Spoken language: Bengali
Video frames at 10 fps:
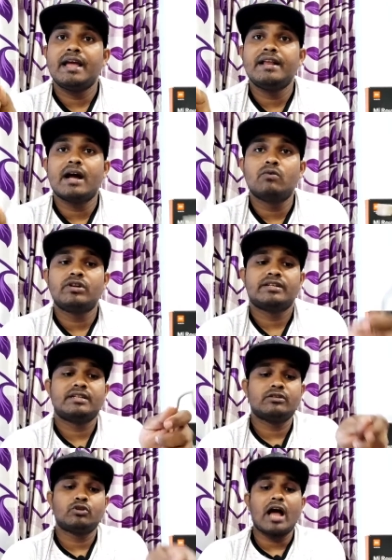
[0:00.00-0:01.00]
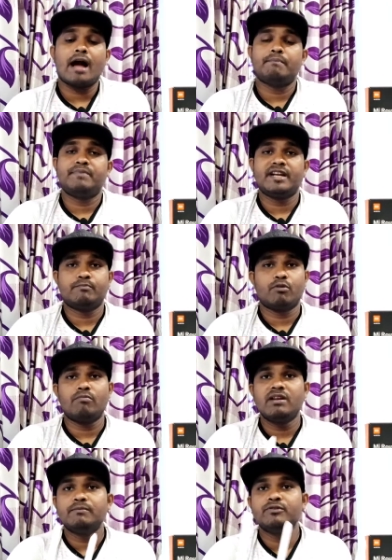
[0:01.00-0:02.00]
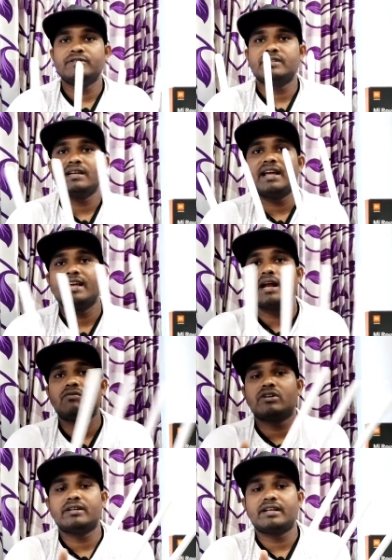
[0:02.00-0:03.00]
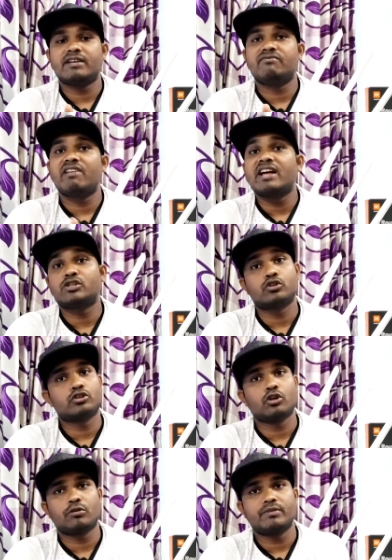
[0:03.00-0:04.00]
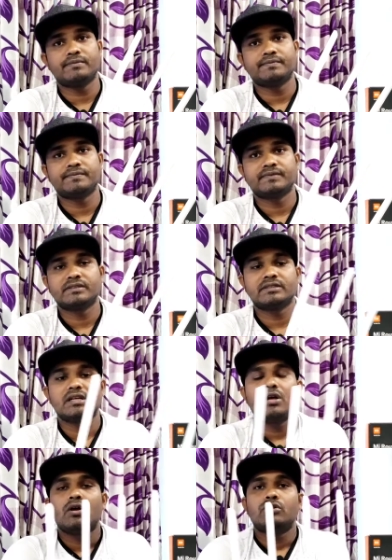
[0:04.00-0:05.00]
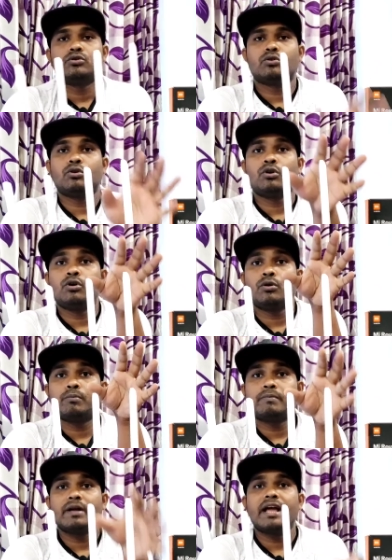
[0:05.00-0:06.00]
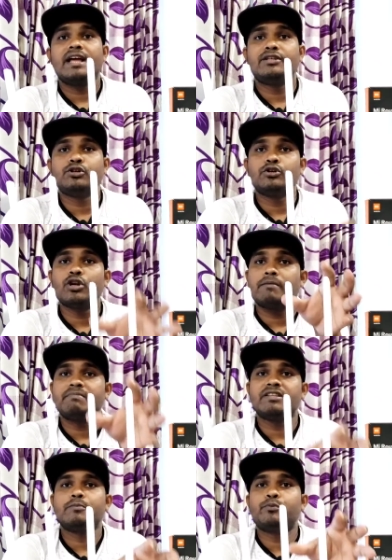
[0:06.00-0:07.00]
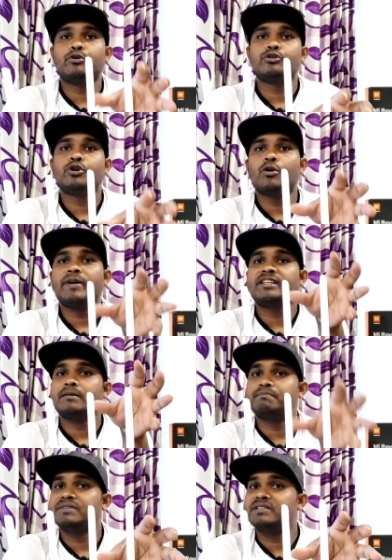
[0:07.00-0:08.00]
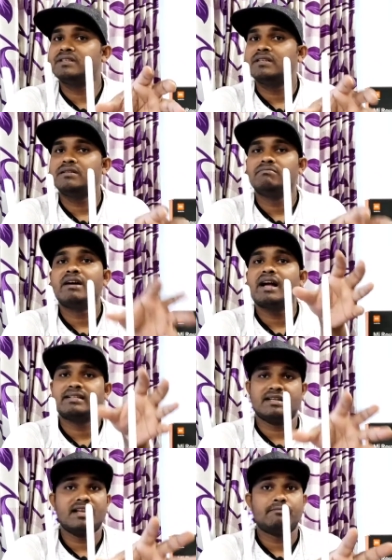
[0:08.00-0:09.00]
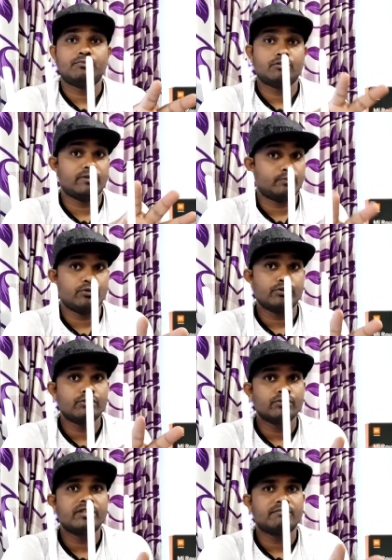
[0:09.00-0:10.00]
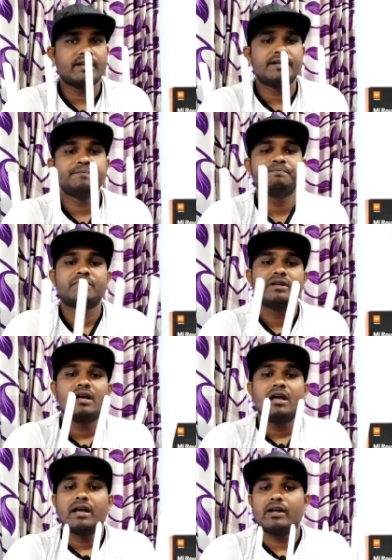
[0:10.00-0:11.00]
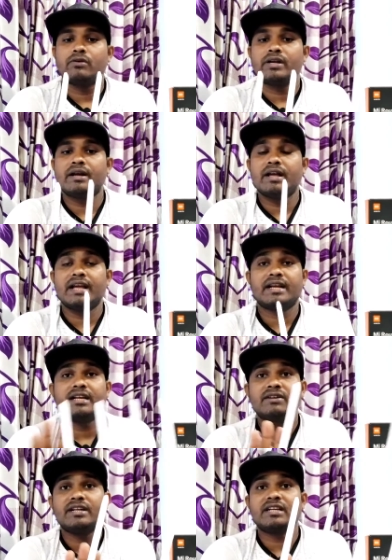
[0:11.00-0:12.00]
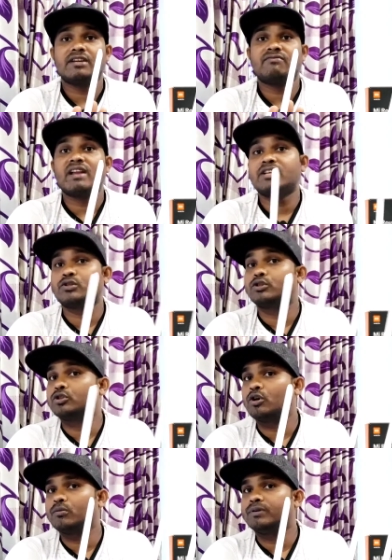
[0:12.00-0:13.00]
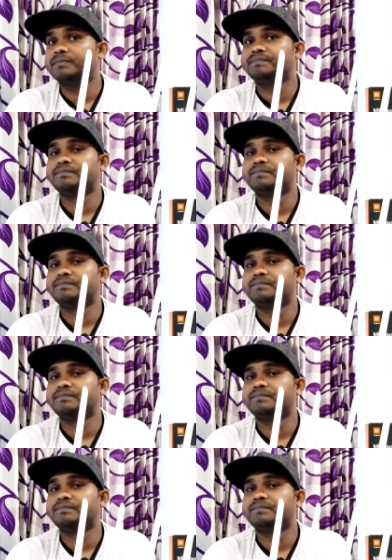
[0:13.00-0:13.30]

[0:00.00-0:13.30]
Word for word: এই রাউডারটা তো আপডেট প্রবলেম হয়েছে এই রাউডারটাকে ফ্লাশ করতে হবে তো এই জন্য আপনাদের প্রয়োজন হবে একটা পিসি বা একটা ল্যাপটপের প্রয়োজন হতে পারে কেননা এখানে এটাকে ফ্লাশ করতে হবে